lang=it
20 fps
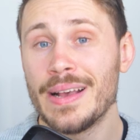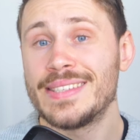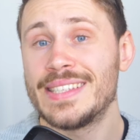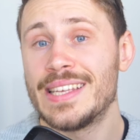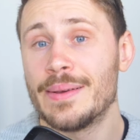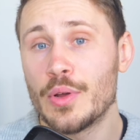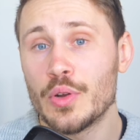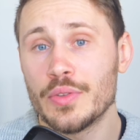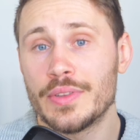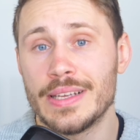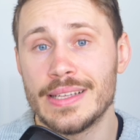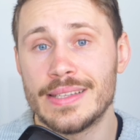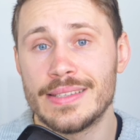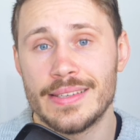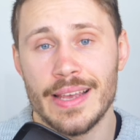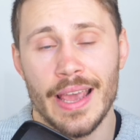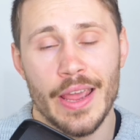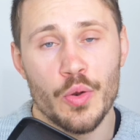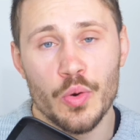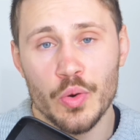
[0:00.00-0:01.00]
Pessima
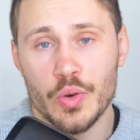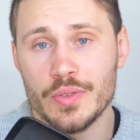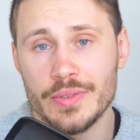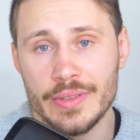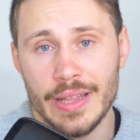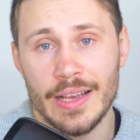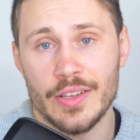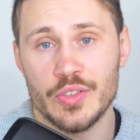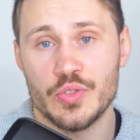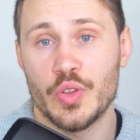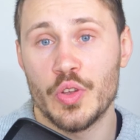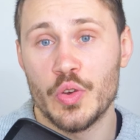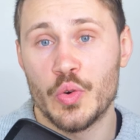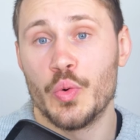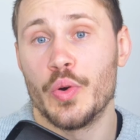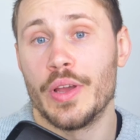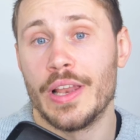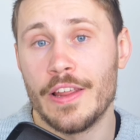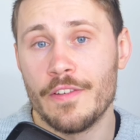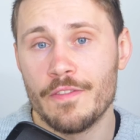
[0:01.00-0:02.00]
notizia in un contesto in
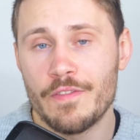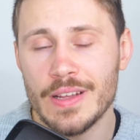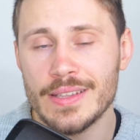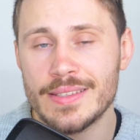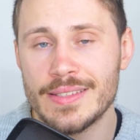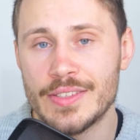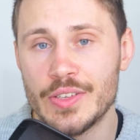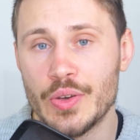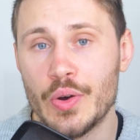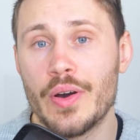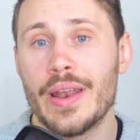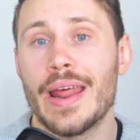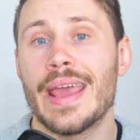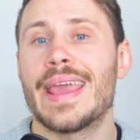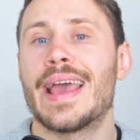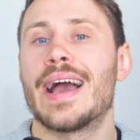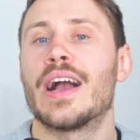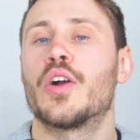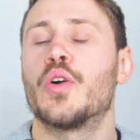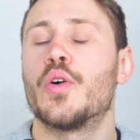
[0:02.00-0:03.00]
cui l'inflazione
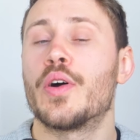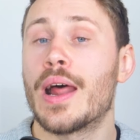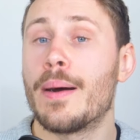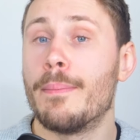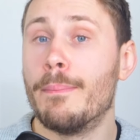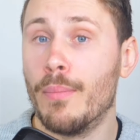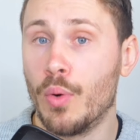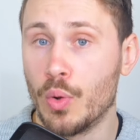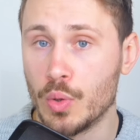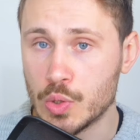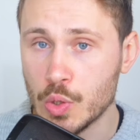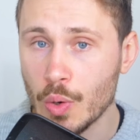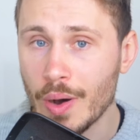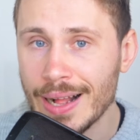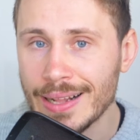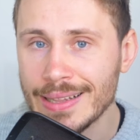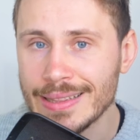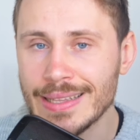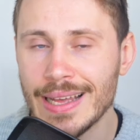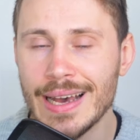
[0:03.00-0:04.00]
è ancora molto
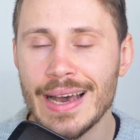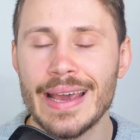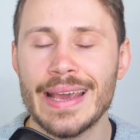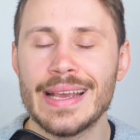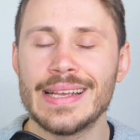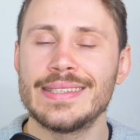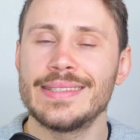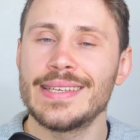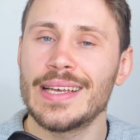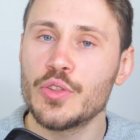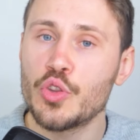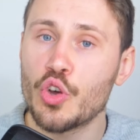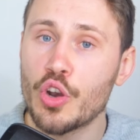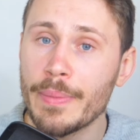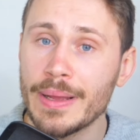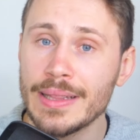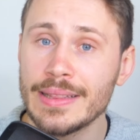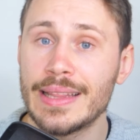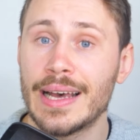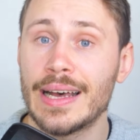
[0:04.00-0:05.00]
alta e sta
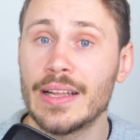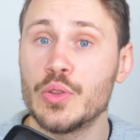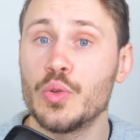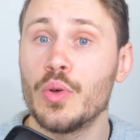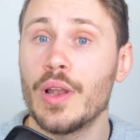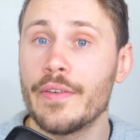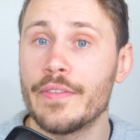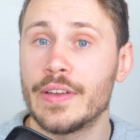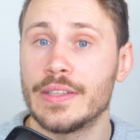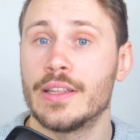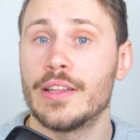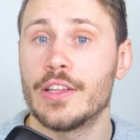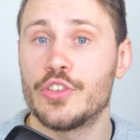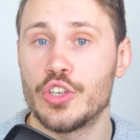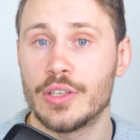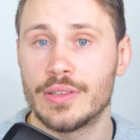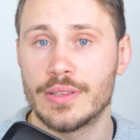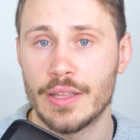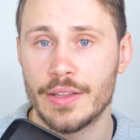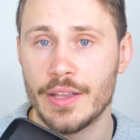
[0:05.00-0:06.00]
tormentando la vita dei
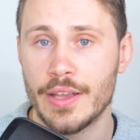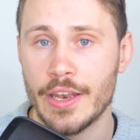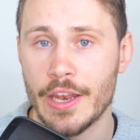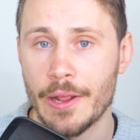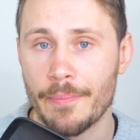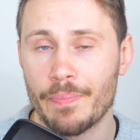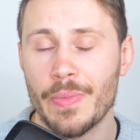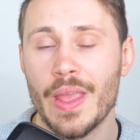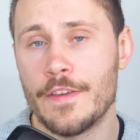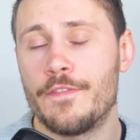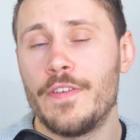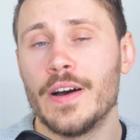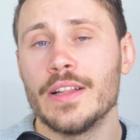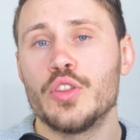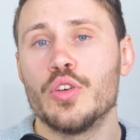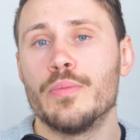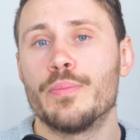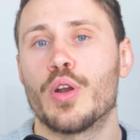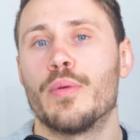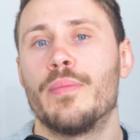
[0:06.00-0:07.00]
cittadini.
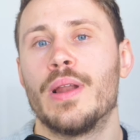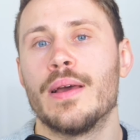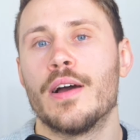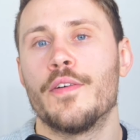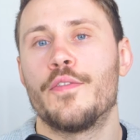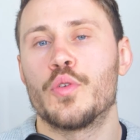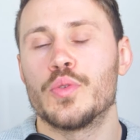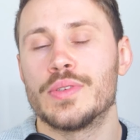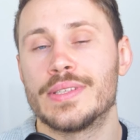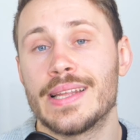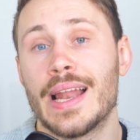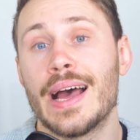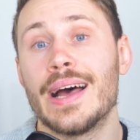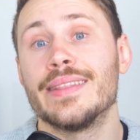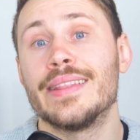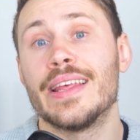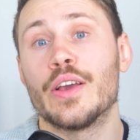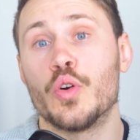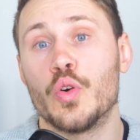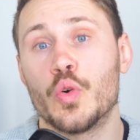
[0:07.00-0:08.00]
Infatti un problema
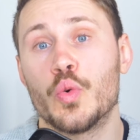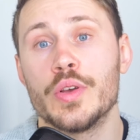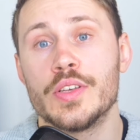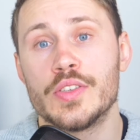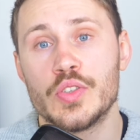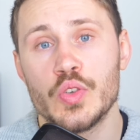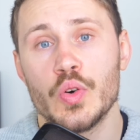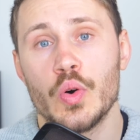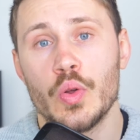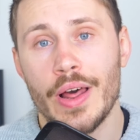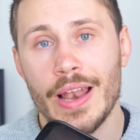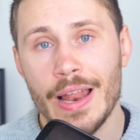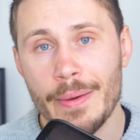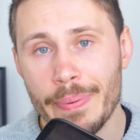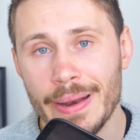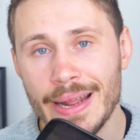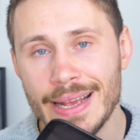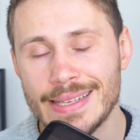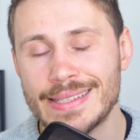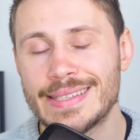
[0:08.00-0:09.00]
frustrante con cui sono alle
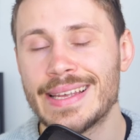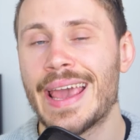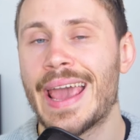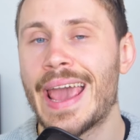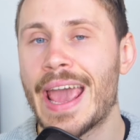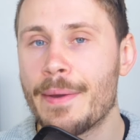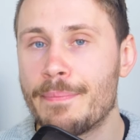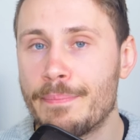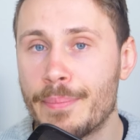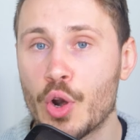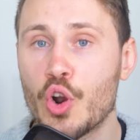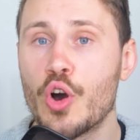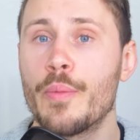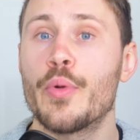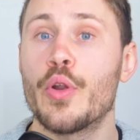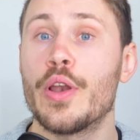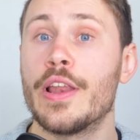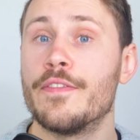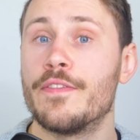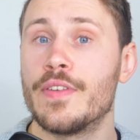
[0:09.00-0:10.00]
prese è
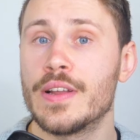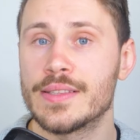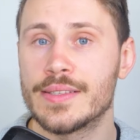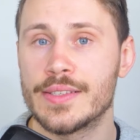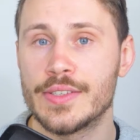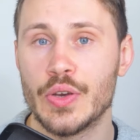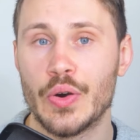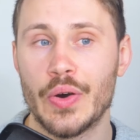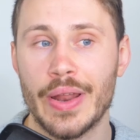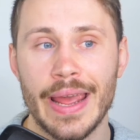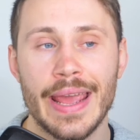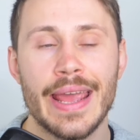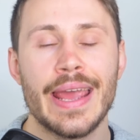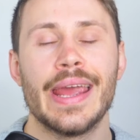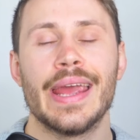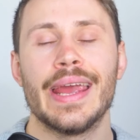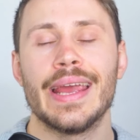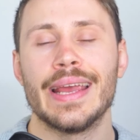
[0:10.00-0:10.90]
proprio l'inflazione